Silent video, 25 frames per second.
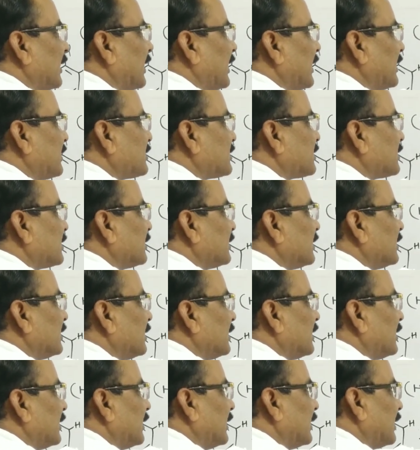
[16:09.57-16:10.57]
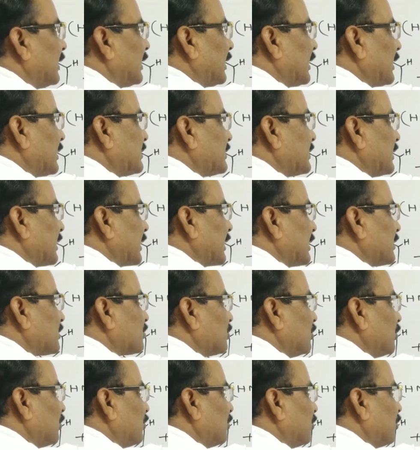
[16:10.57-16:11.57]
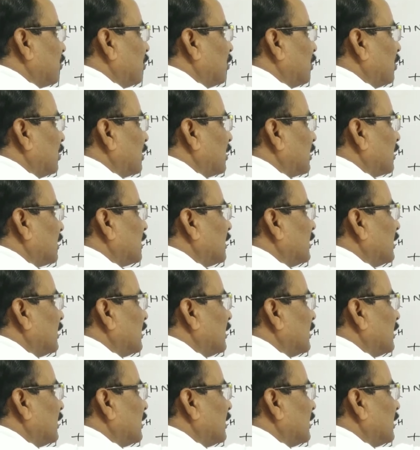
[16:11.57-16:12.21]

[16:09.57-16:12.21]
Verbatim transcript: एच एच एस ओ फोर